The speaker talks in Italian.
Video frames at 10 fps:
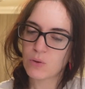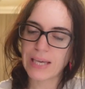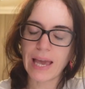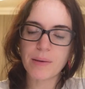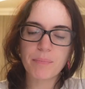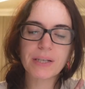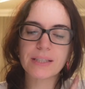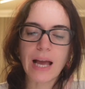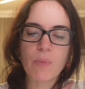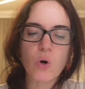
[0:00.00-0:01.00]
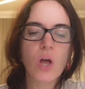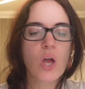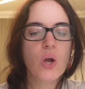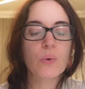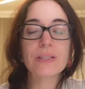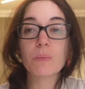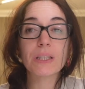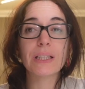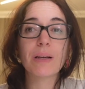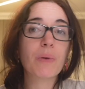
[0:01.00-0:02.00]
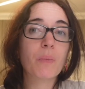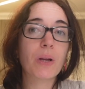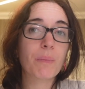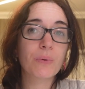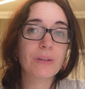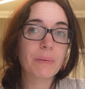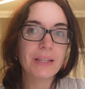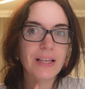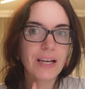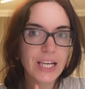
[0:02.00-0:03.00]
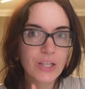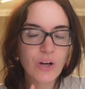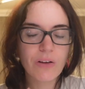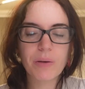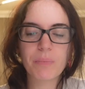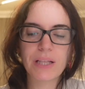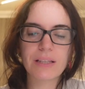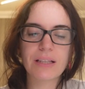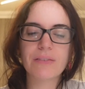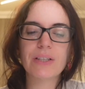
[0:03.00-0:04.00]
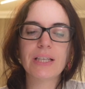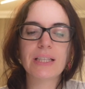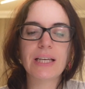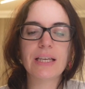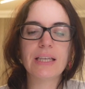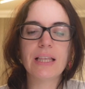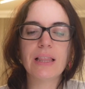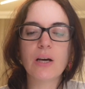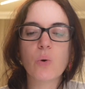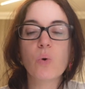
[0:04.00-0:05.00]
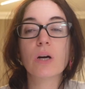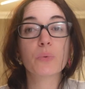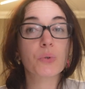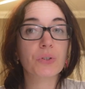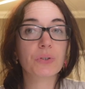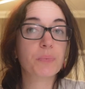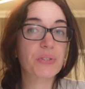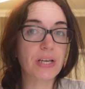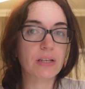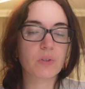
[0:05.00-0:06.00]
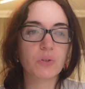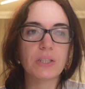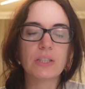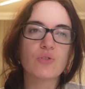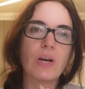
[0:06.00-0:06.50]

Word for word: Ok, partiamo. Questa mattina abbiamo l'appuntamento alle 9 per andare a vedere il One World Observatory,